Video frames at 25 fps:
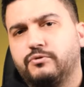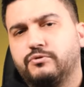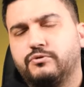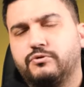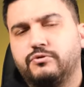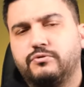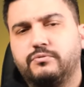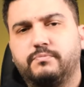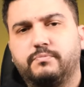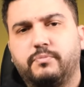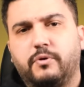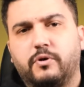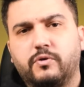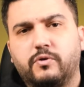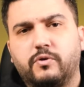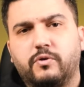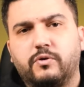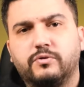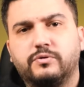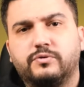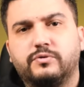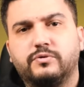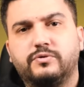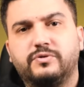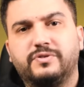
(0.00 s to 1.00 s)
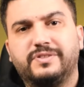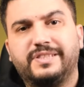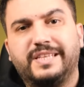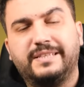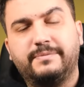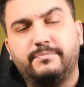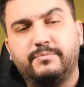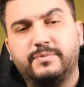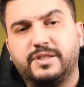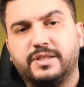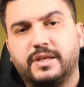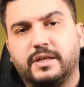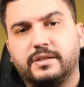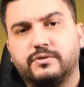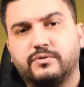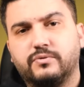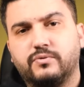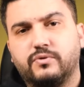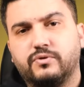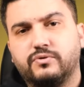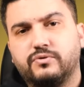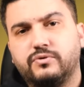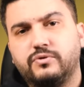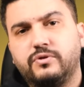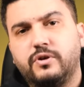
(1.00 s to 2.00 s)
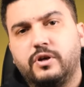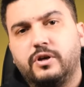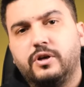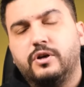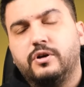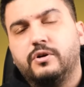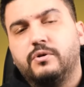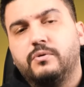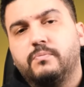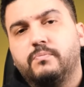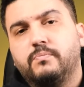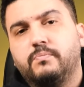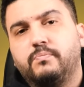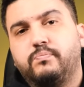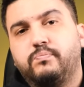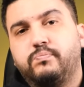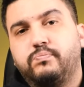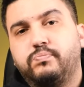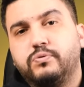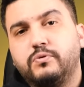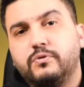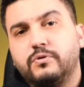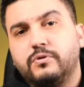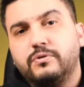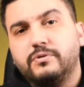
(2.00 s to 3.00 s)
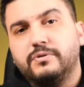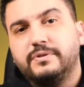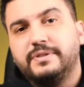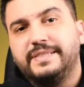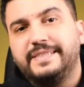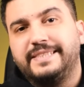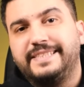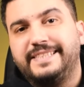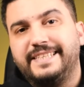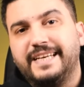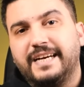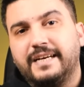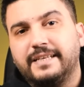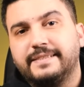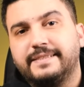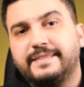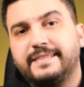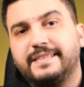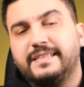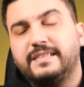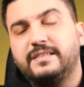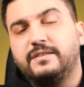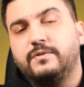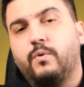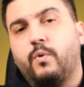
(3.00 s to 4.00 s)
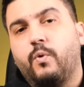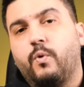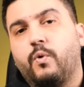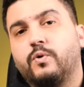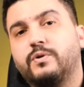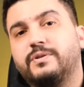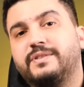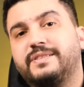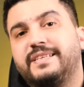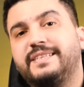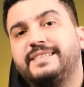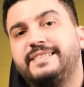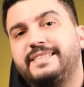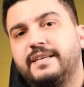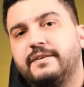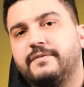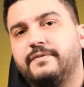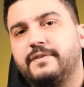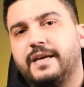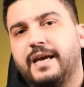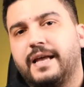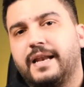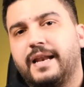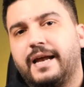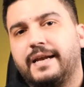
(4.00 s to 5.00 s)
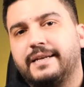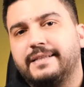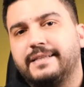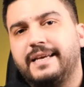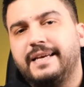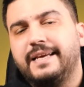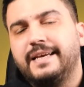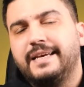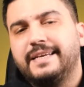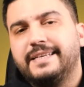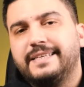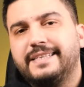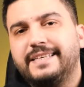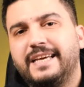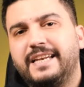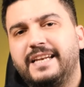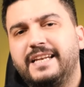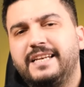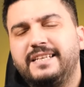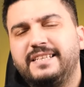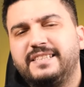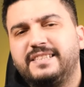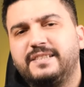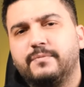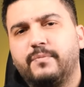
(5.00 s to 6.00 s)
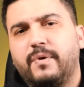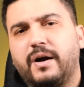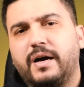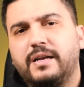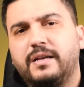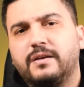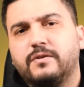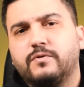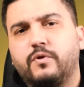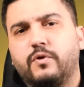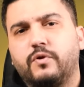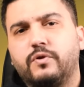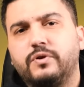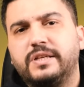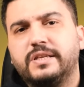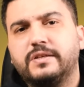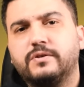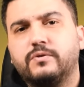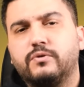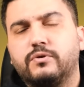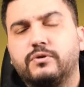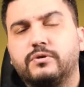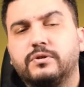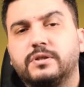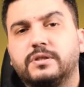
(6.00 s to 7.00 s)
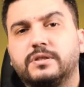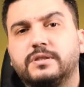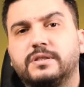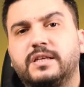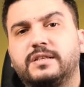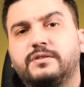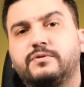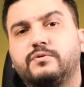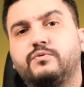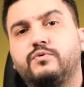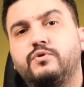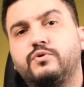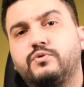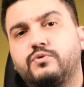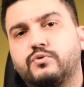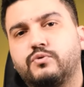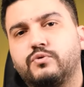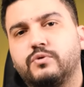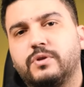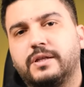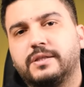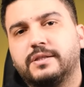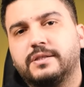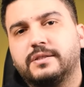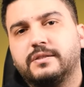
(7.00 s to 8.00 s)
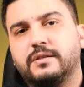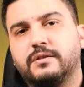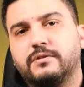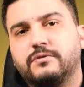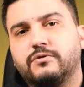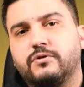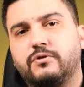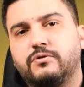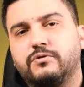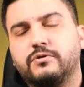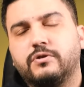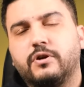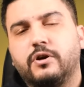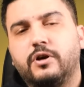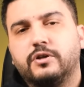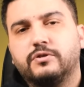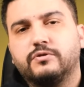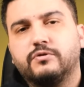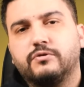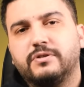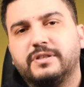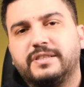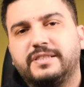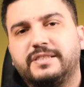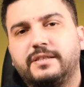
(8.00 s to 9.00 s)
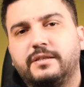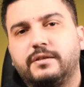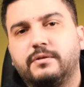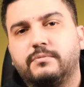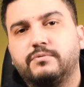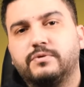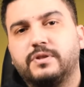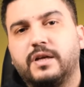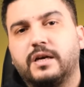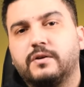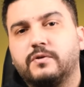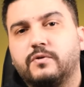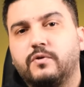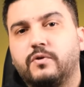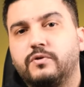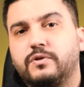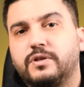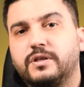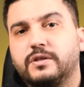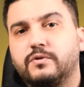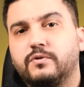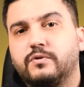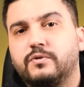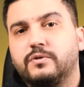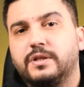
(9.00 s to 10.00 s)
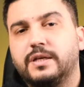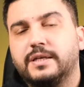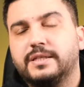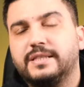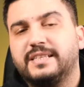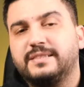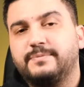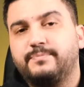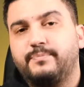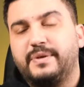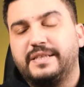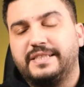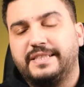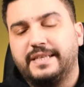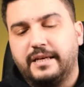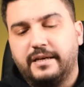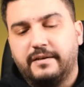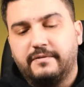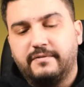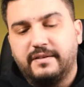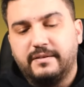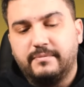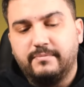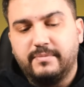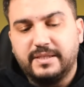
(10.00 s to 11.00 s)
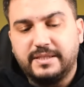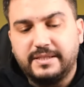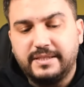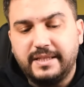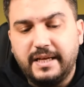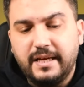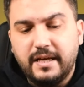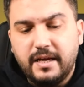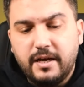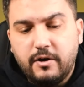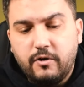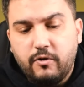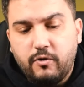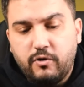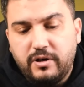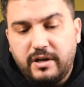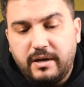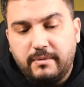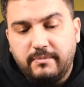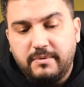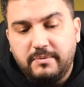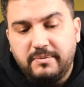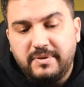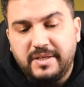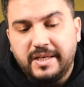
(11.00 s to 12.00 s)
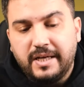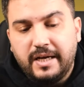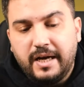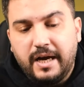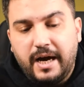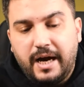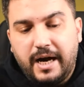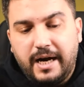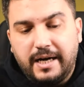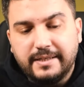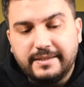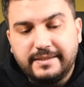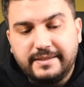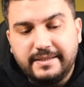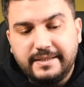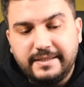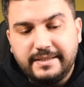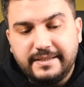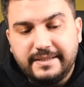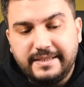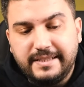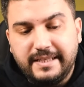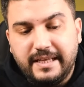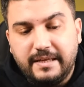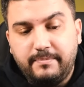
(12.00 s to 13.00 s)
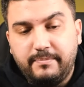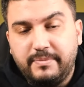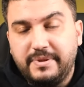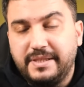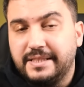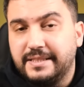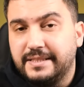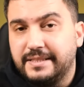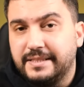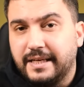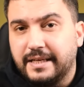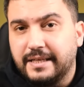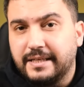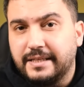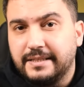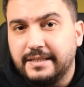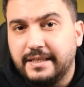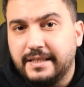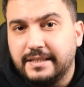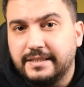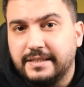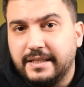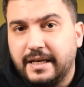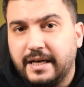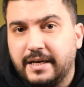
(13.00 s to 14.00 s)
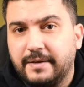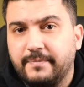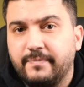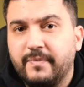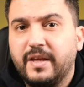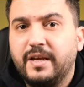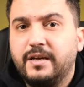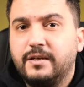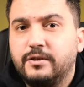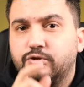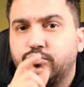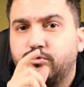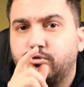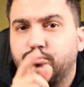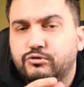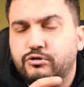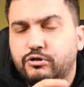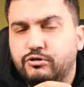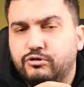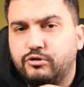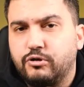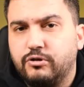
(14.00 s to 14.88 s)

olsun, Poco olsun, Redmi cihazları olsun bu cihazların orta seviyelerde genel itibariyle Corning Gorilla Glass 3 kullandıklarını gördük. Dolayısıyla burada Corning Gorilla Glass 5'e yer verilmesi de önemli bir artı diyebiliriz arkadaşlar. Şunu da